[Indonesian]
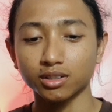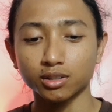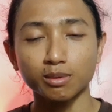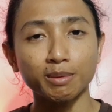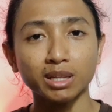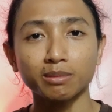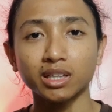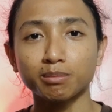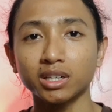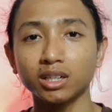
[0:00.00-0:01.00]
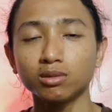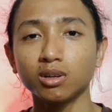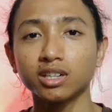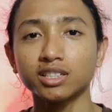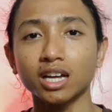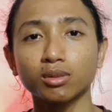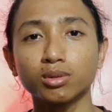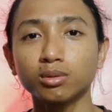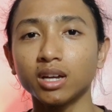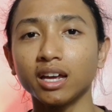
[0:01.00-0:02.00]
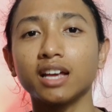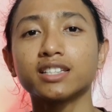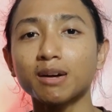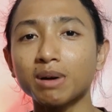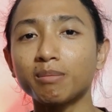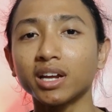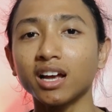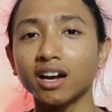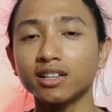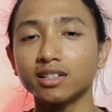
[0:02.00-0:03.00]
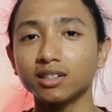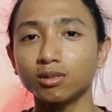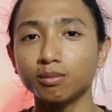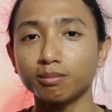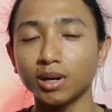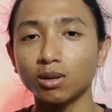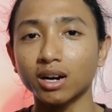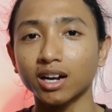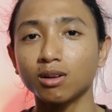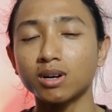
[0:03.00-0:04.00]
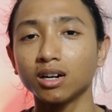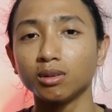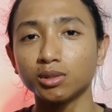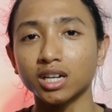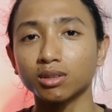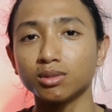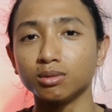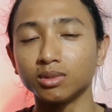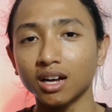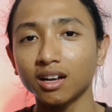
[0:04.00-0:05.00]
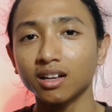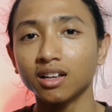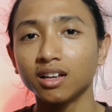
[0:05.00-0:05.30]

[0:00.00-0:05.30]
semua teman-teman itu order satu juta ya sama mereka akan mengeluarkan uang dulu satu juta